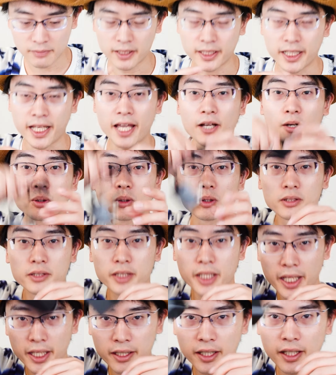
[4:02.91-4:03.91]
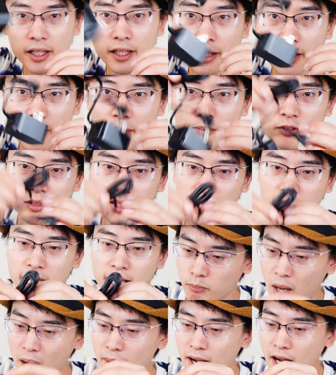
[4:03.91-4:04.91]
べて、この電源ケーブルで
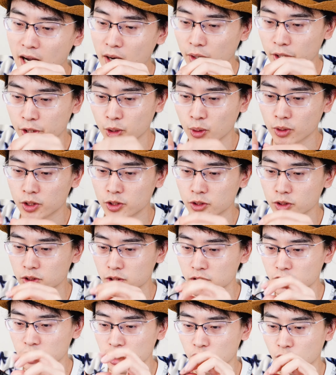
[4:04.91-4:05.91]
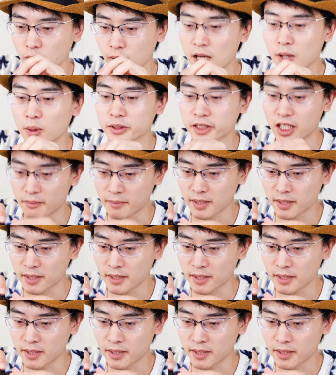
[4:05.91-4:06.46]
パワーを供給する必要がござい